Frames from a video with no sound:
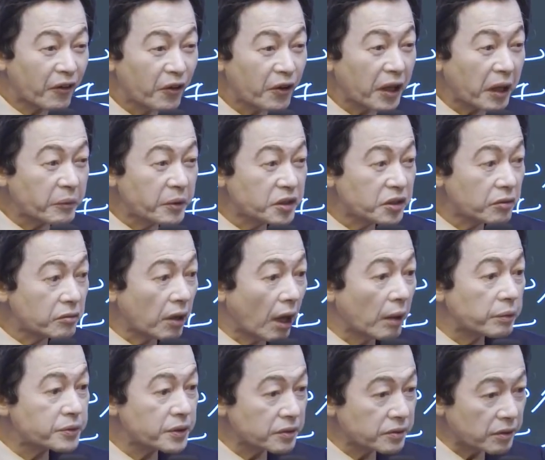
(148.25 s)
은행 빚이
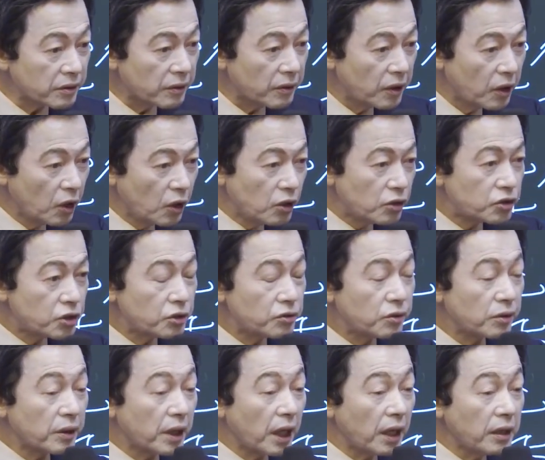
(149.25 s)
다 없어져.
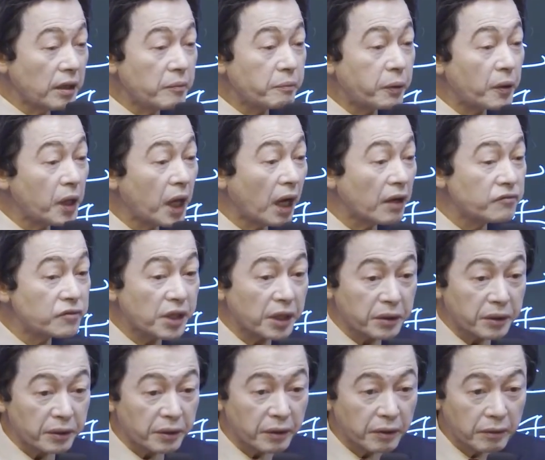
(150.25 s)
시중에 인플레 안
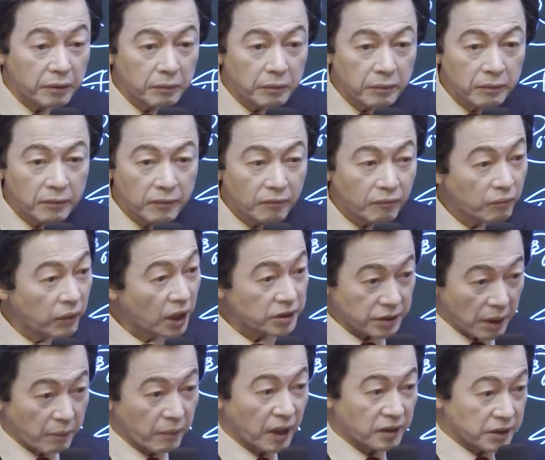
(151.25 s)
생겨.
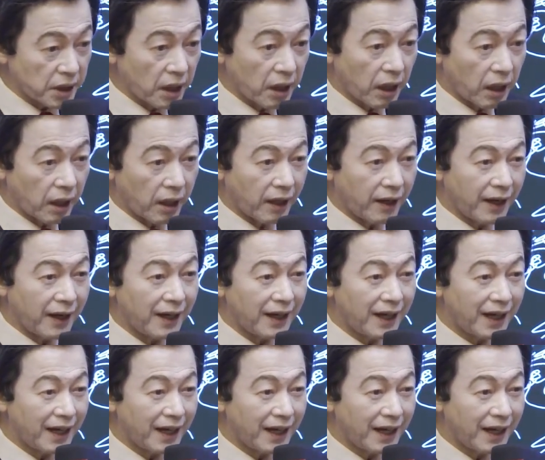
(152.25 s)
맞아 맞아. 네.